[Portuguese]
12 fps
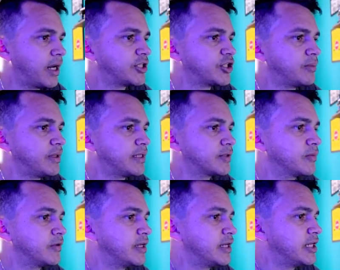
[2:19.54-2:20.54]
baixa
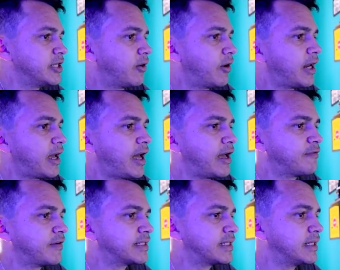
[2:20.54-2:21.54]
mesmo. E olha a
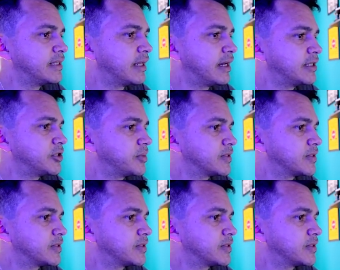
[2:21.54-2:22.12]
facilidade,